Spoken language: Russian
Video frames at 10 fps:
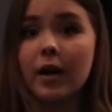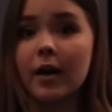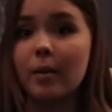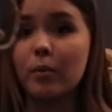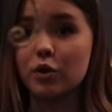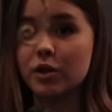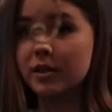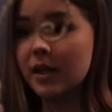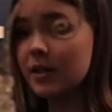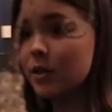кора может
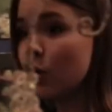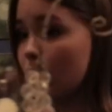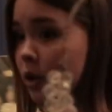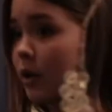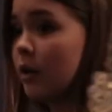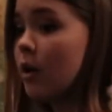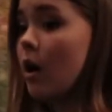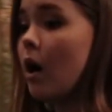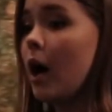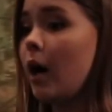стать елкой.
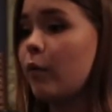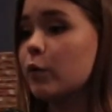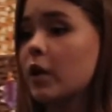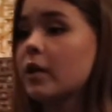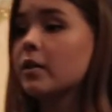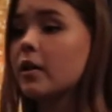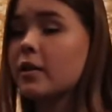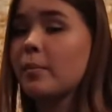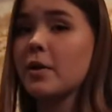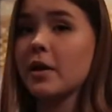А вот этот
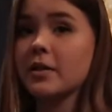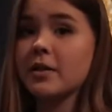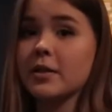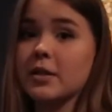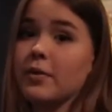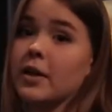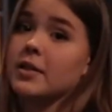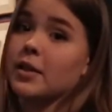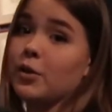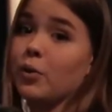арт-объект
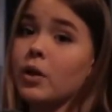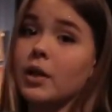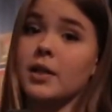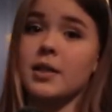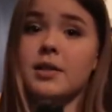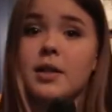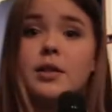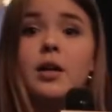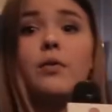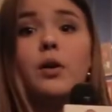называется «Елка для
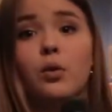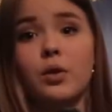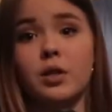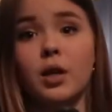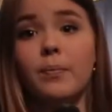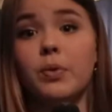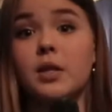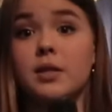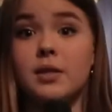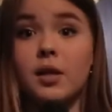сантехника Володи»,
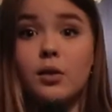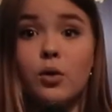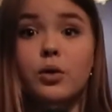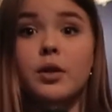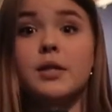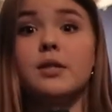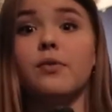и сделан он из